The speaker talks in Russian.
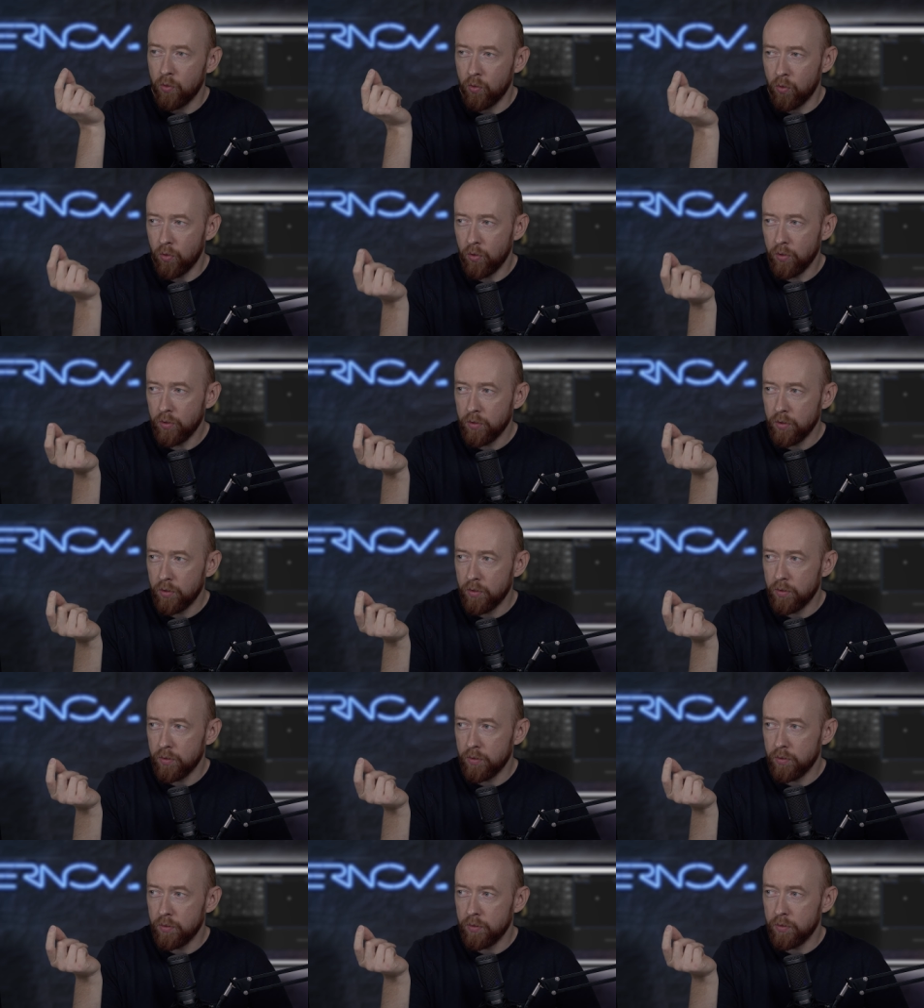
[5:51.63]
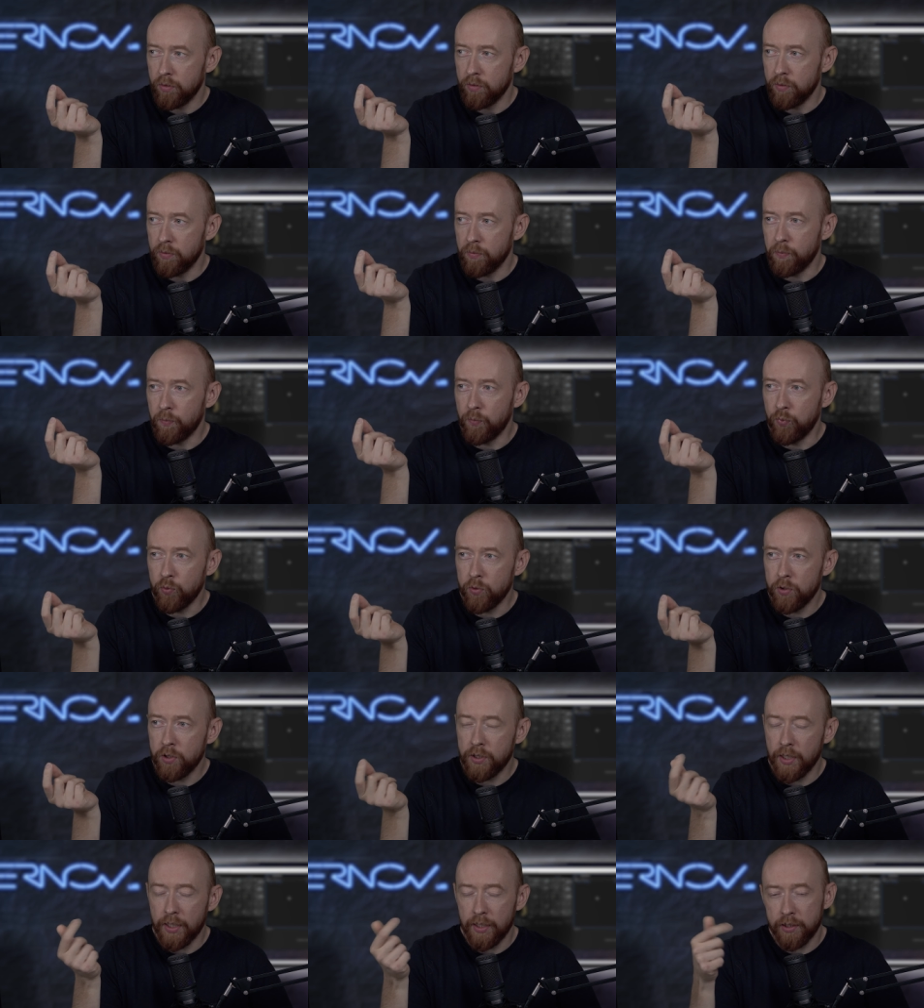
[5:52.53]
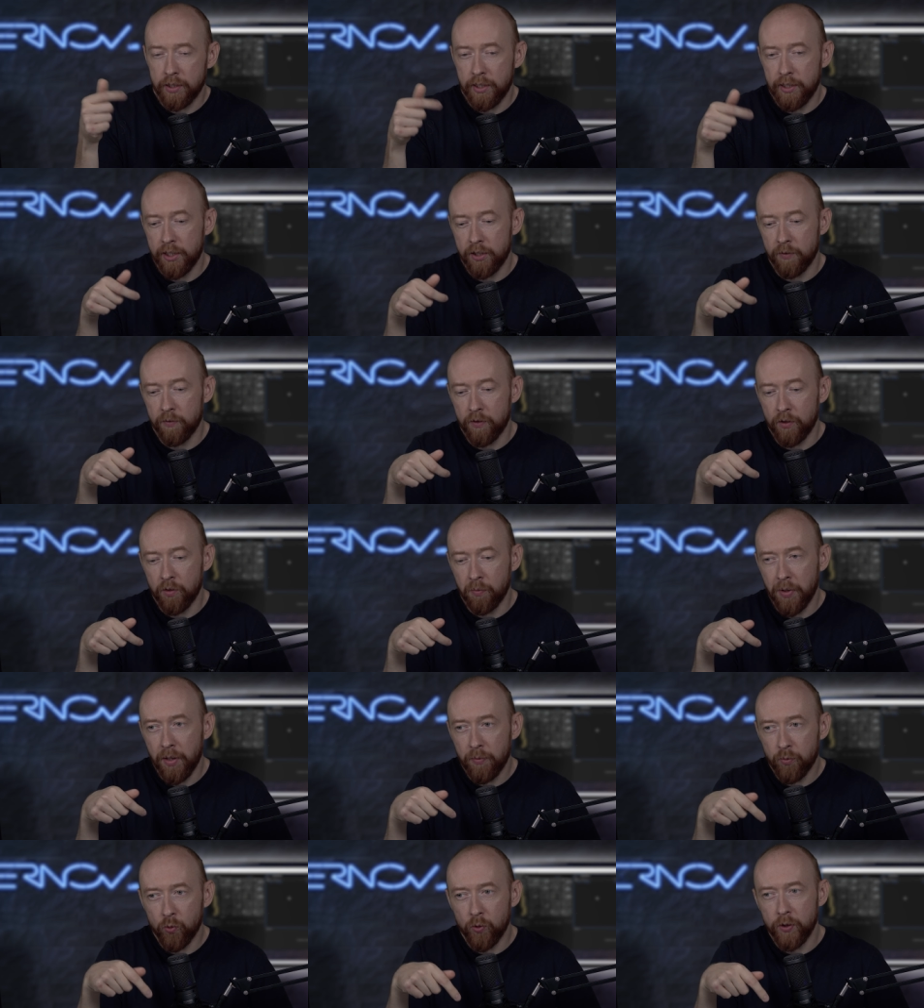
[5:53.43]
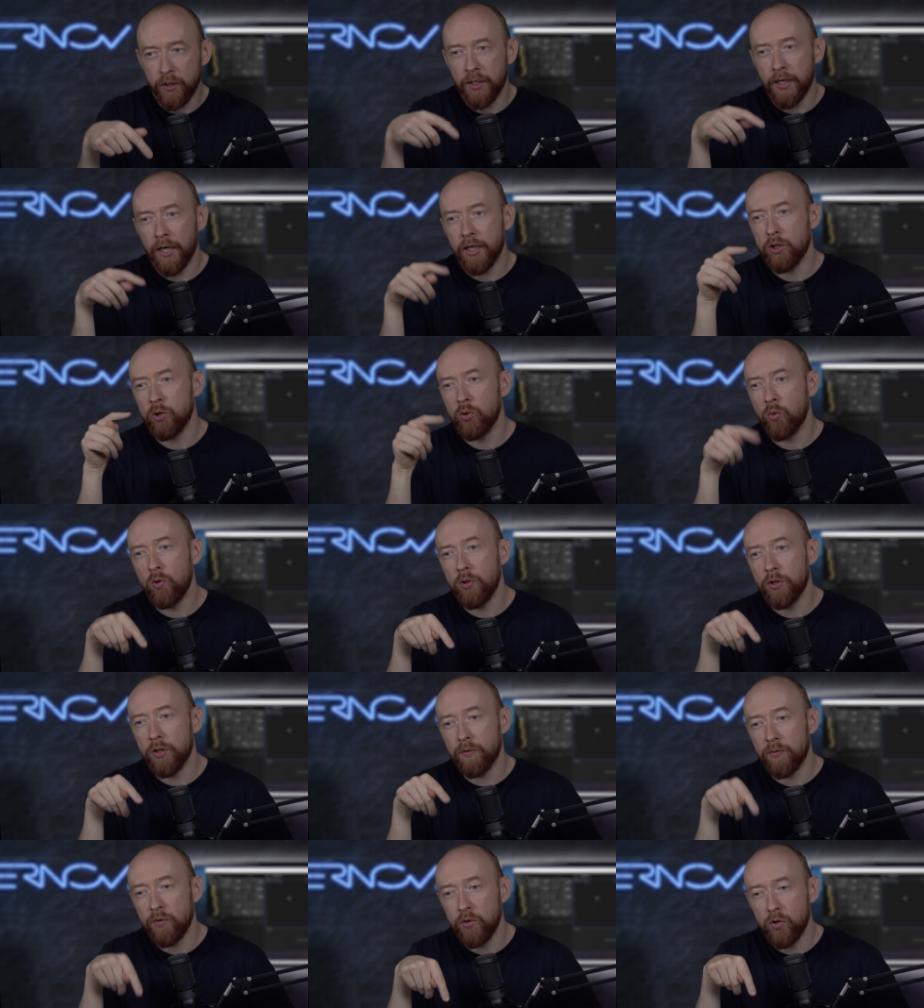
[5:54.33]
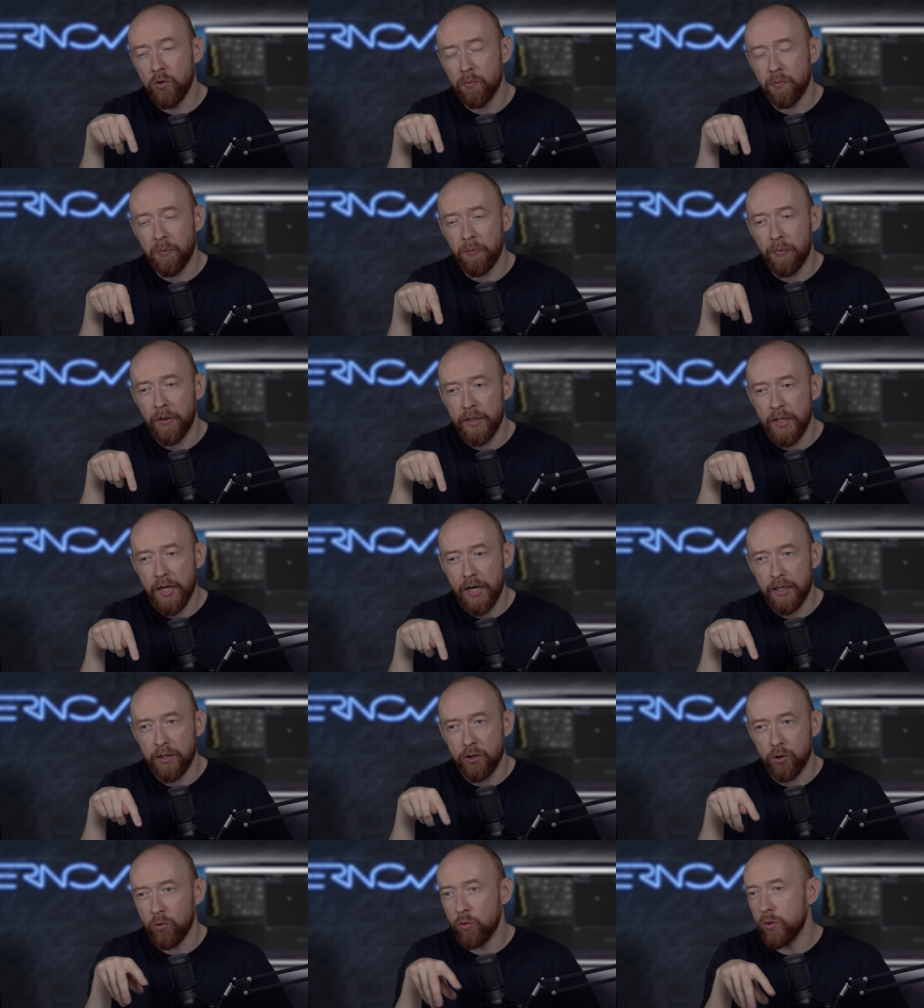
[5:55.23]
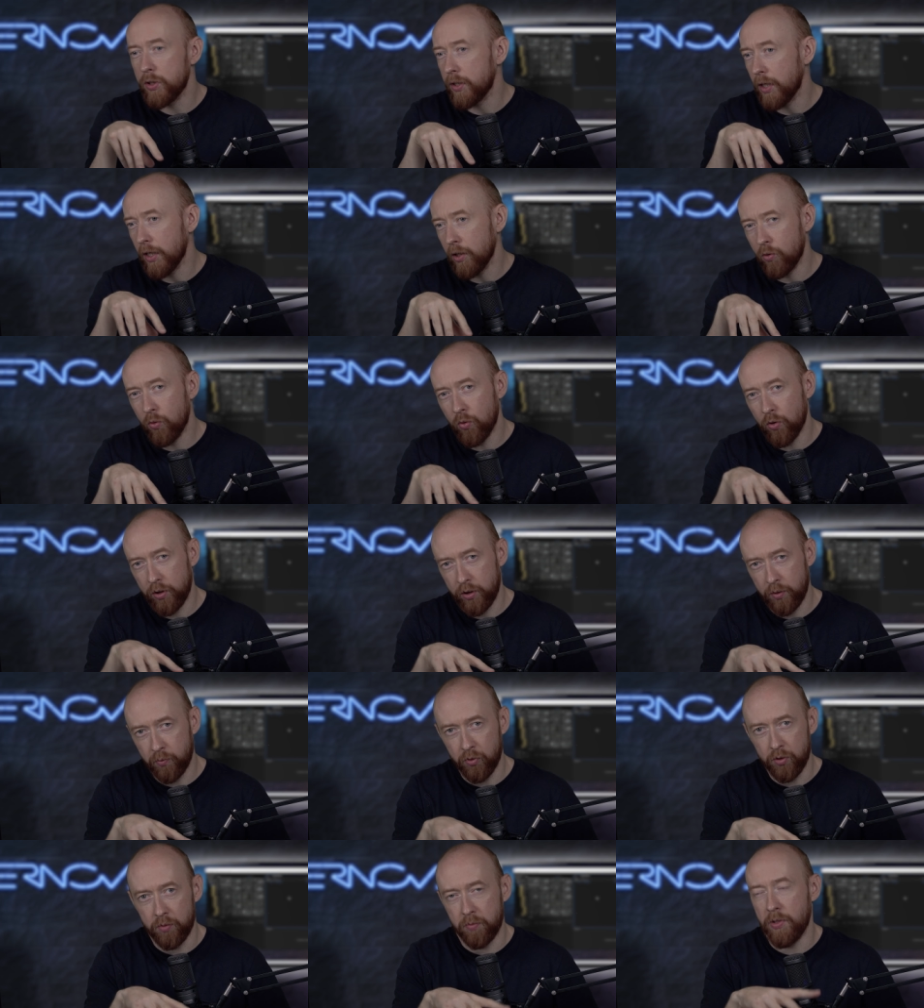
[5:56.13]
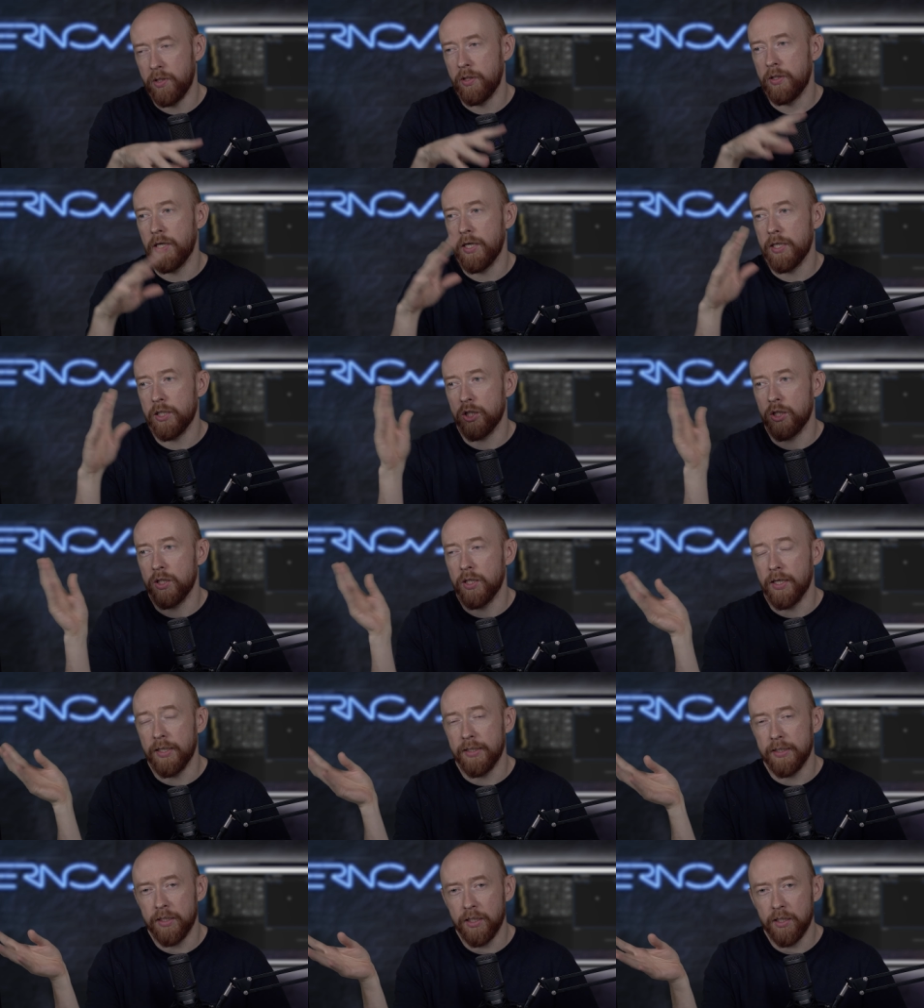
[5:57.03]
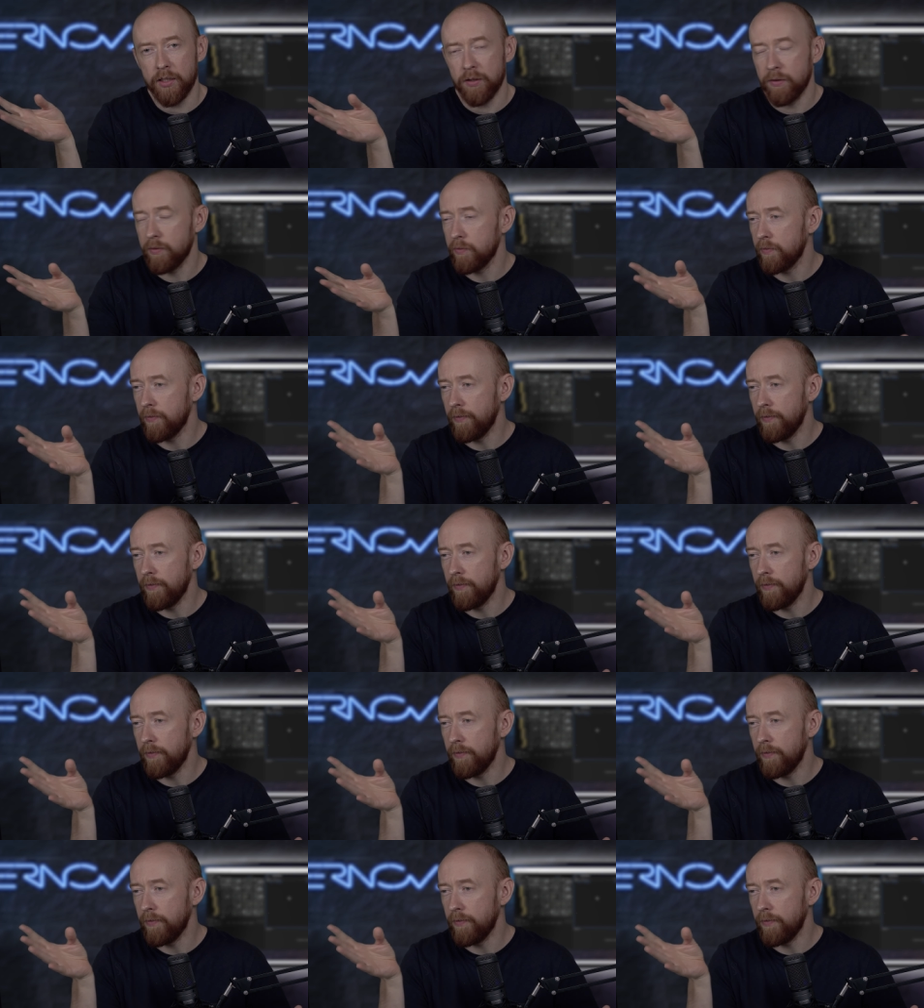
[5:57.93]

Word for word: он Э, будет отслеживать эту папку, и как только в нее попадает хоть какой-нибудь монтажный ассет,